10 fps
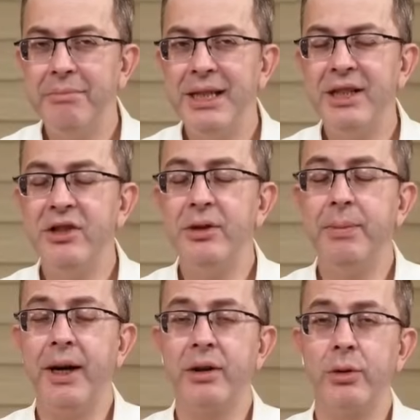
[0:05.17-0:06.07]
birinci
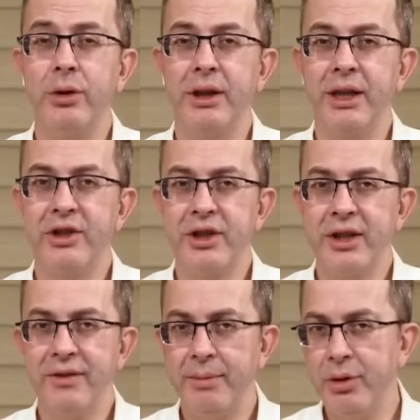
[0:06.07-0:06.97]
parti olarak
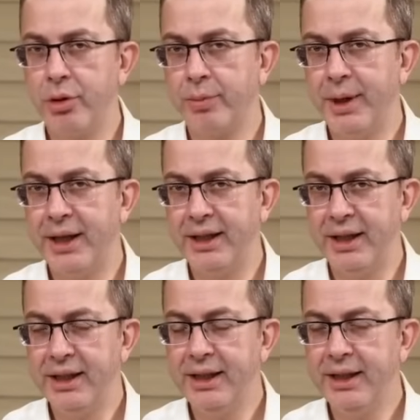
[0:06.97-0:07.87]
çıktı ve birçok
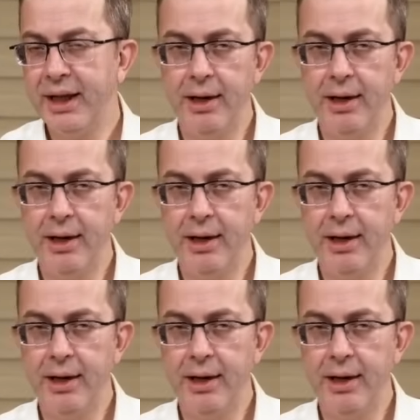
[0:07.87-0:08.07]
belediyeyi